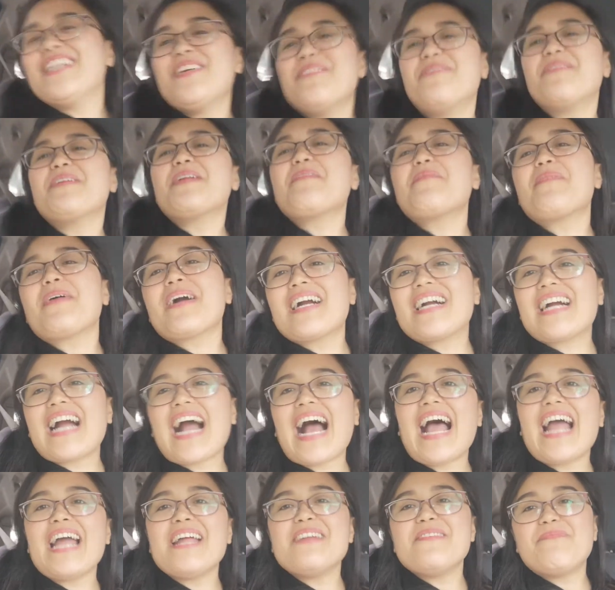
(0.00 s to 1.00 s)
Libre
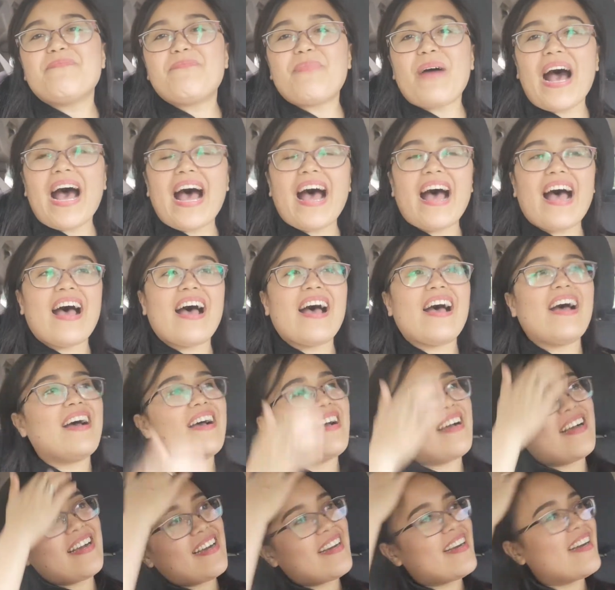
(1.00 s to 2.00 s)
pagkain pa.
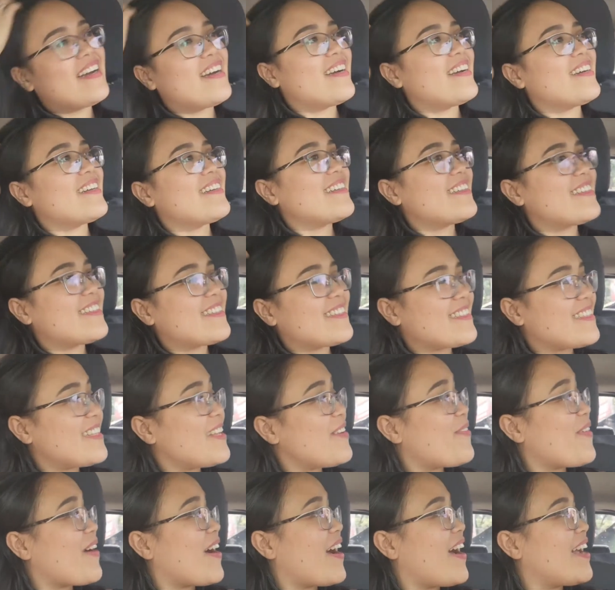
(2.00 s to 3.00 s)

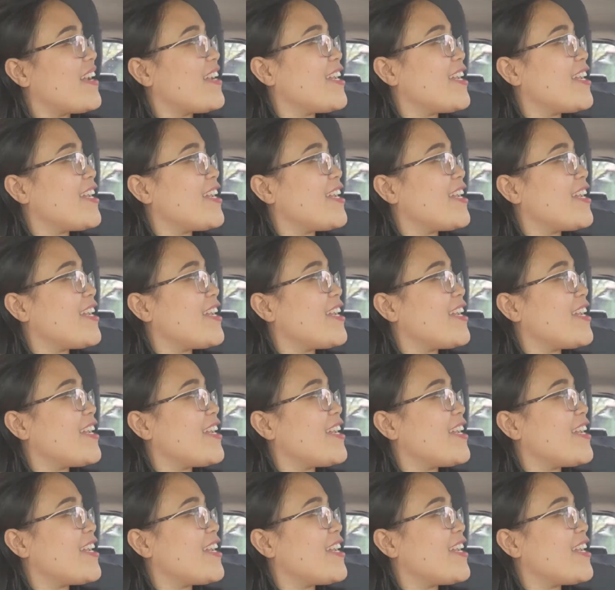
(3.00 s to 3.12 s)
Di ba?